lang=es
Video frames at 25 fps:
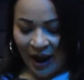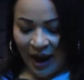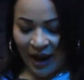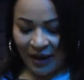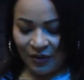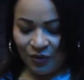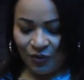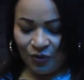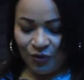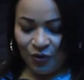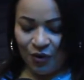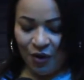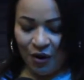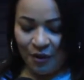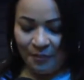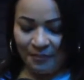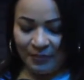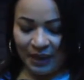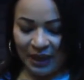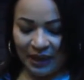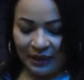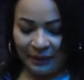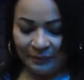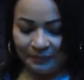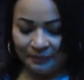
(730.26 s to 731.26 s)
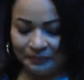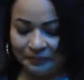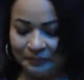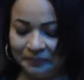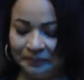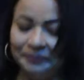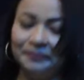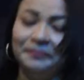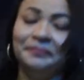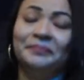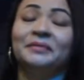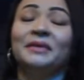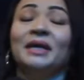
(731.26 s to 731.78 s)
Hay un hombre
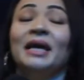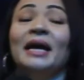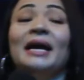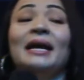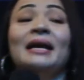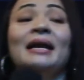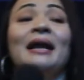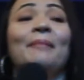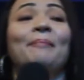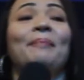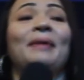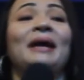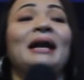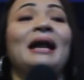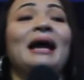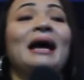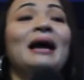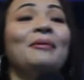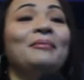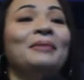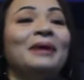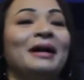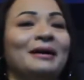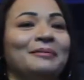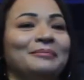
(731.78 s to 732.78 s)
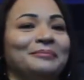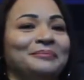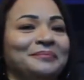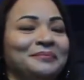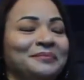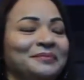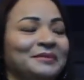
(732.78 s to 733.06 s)
en la palabra,